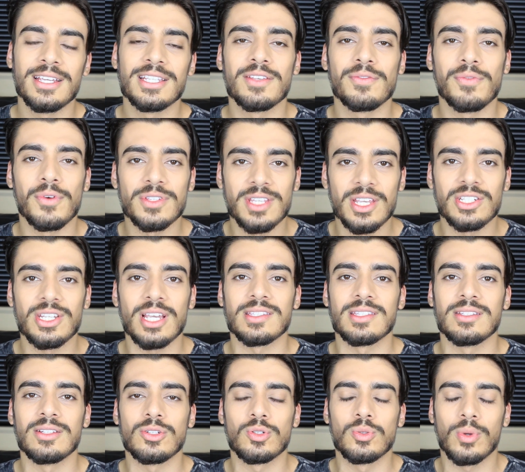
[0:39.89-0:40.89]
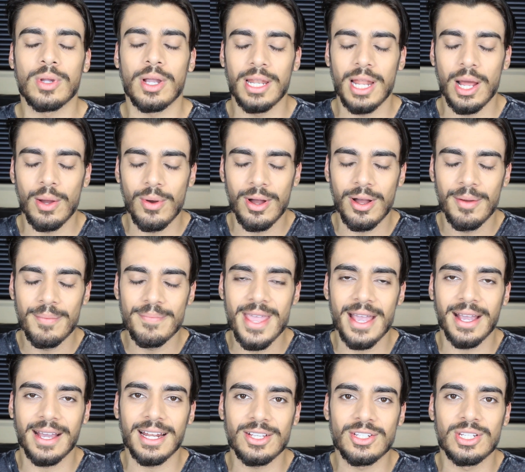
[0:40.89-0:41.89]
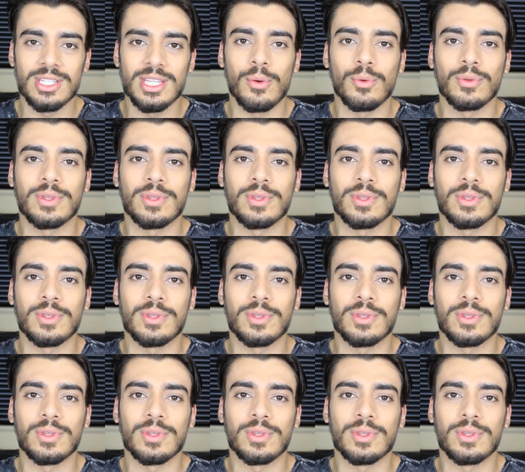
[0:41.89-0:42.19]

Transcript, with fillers: E se você já é assinante do canal, ó, minha gratidão,